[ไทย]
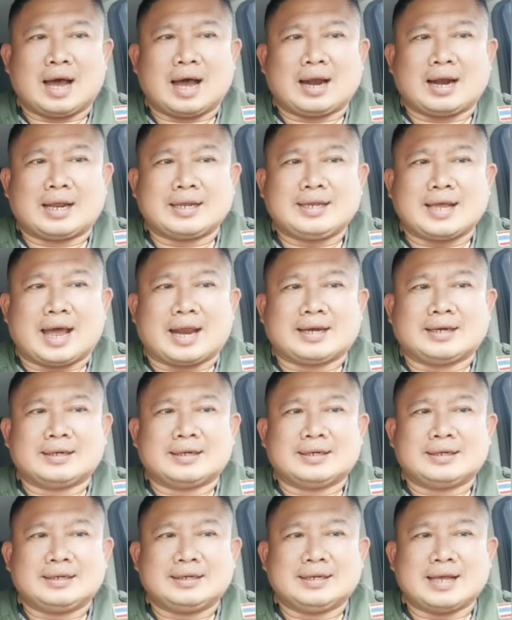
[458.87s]
อารยัน
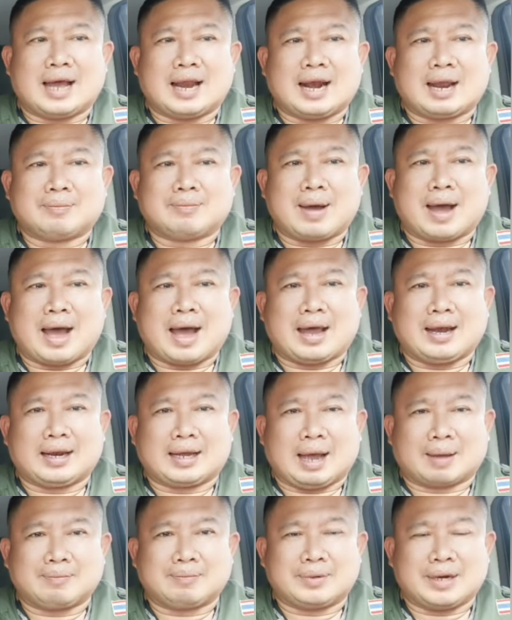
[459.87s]
ยาลามา
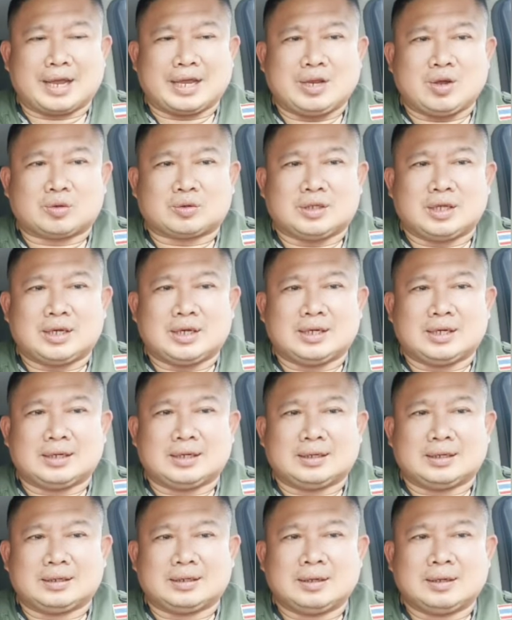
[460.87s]
นะครับในยกที่
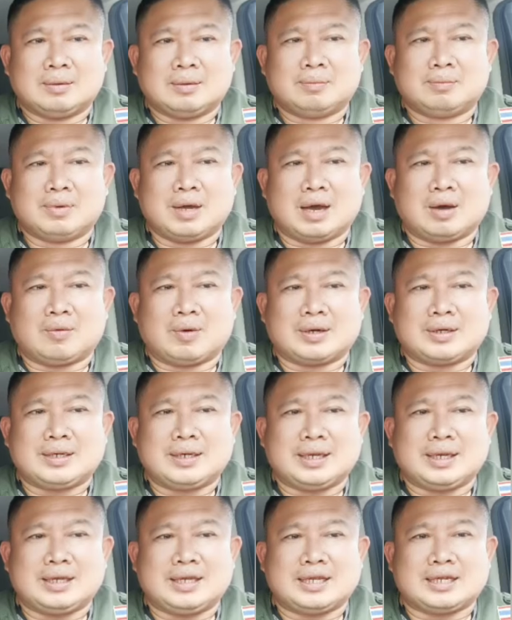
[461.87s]
1 เมื่อวัน
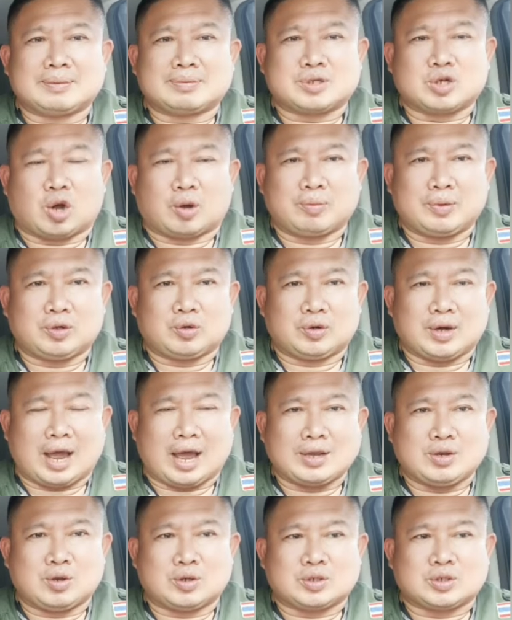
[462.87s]
ที่ 22 มิถุ
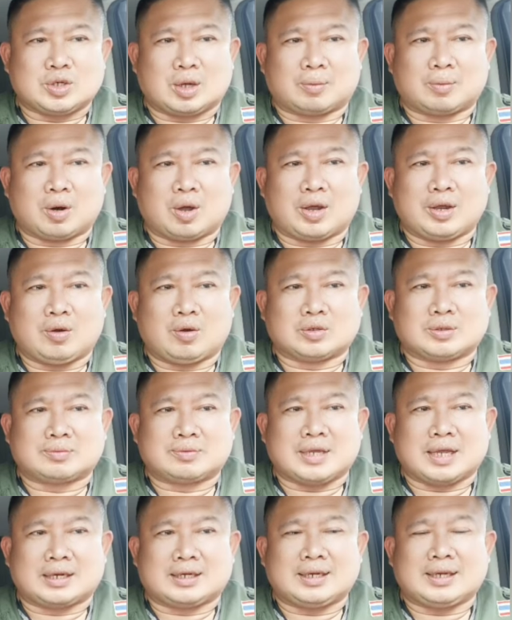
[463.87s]
นายน
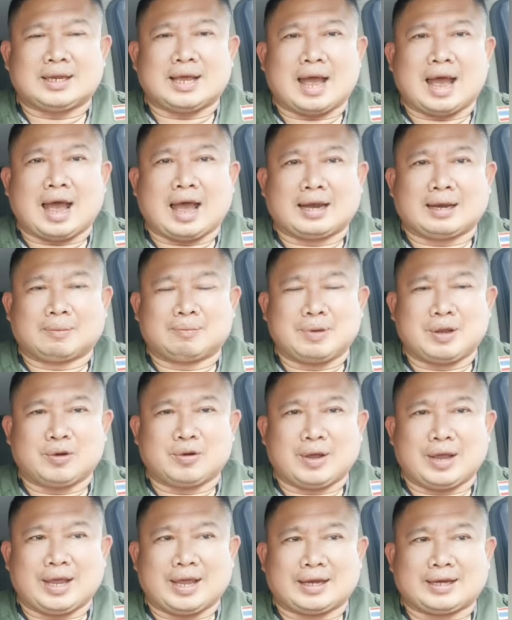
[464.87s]
267ที่
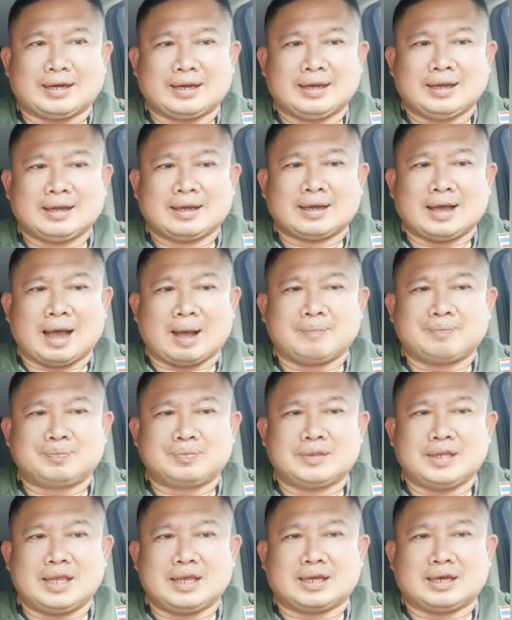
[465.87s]
RWS ครับ
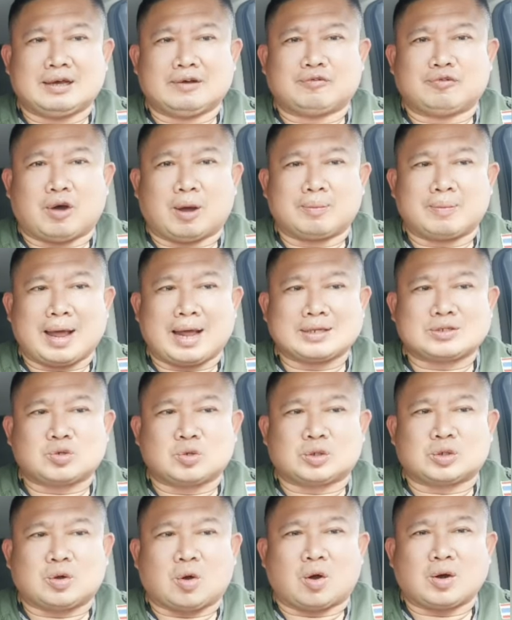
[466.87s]
นี่คือฟอร์มล่า
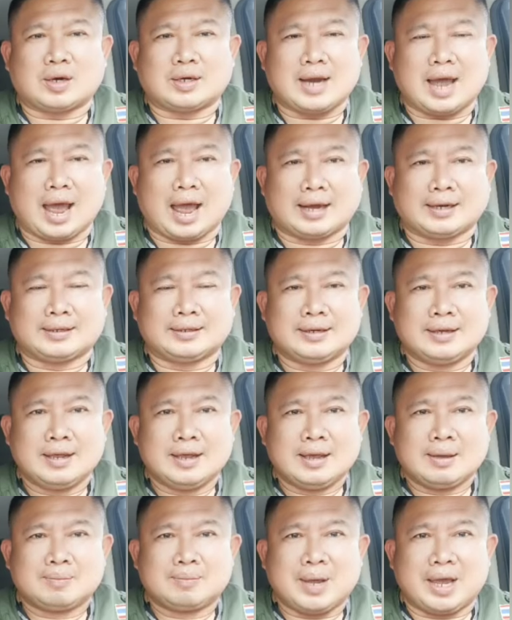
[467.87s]
สุดของทางด้าน
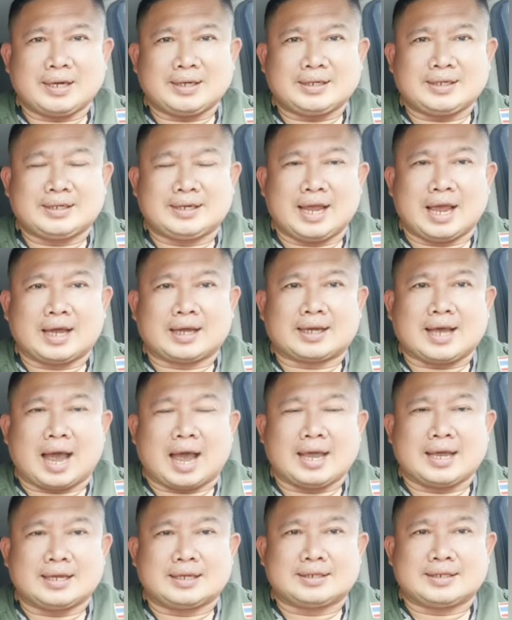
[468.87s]
เพชรเกียง
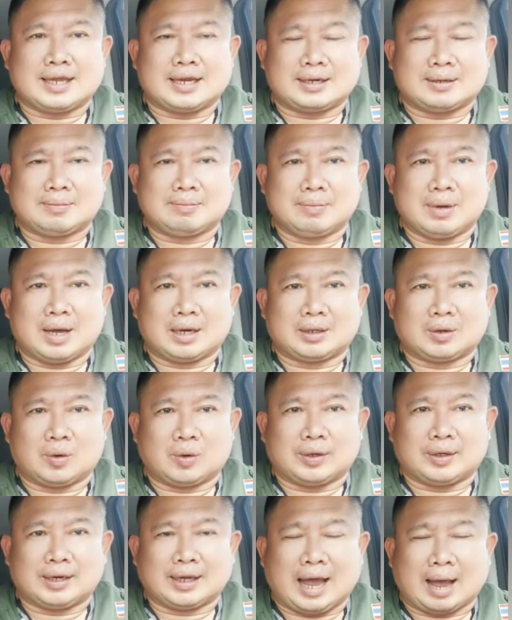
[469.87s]
ไก่จิตเมืองน
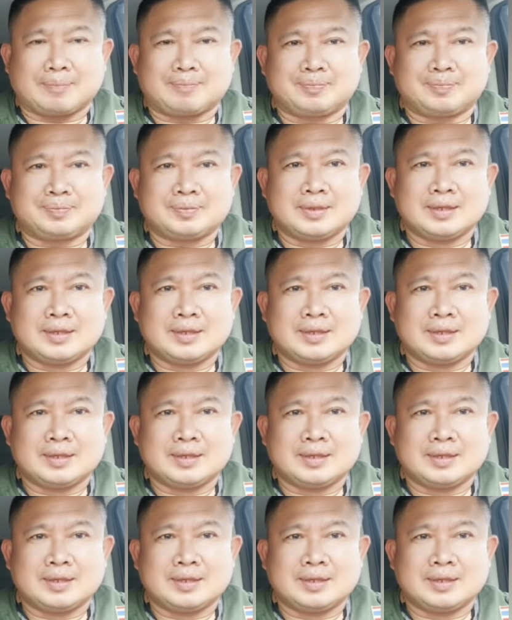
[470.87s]
นท์นะครับ